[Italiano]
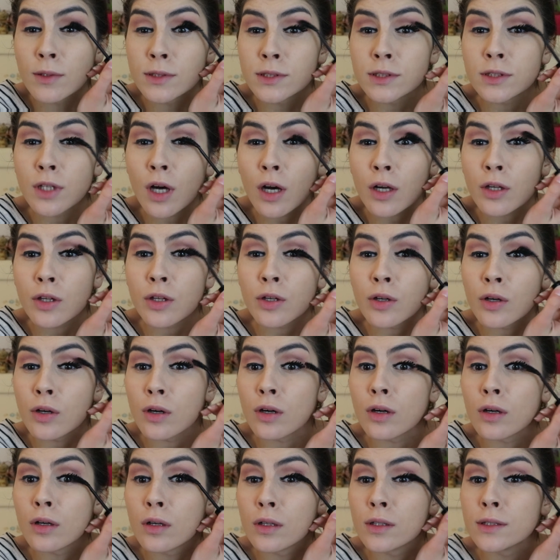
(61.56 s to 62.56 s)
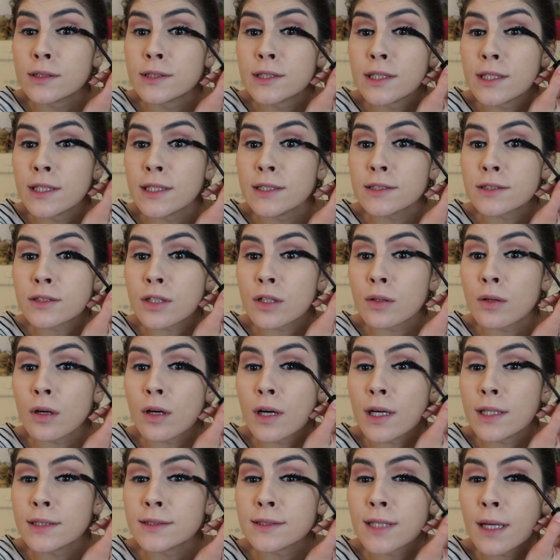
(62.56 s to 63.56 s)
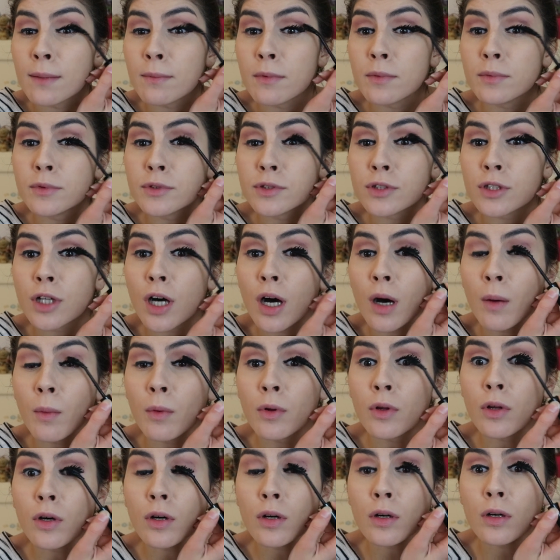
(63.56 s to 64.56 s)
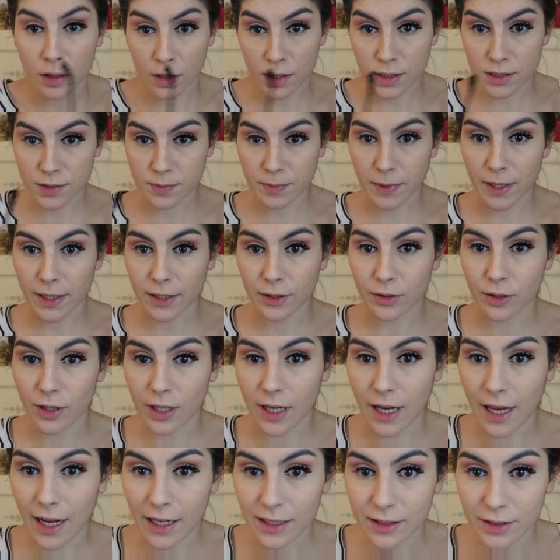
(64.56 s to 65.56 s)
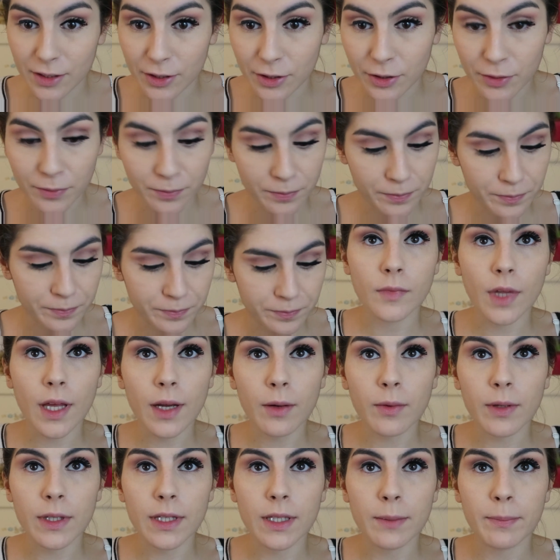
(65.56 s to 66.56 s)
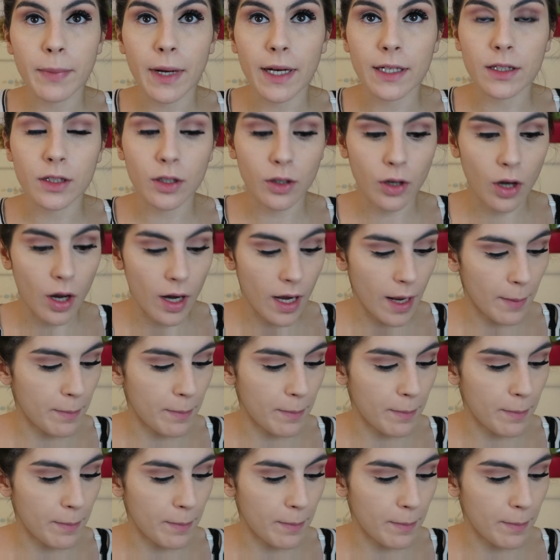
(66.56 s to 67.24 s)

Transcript: quest'occhio il sinistro è sempre più scomodo rispetto all'altro e quindi parto con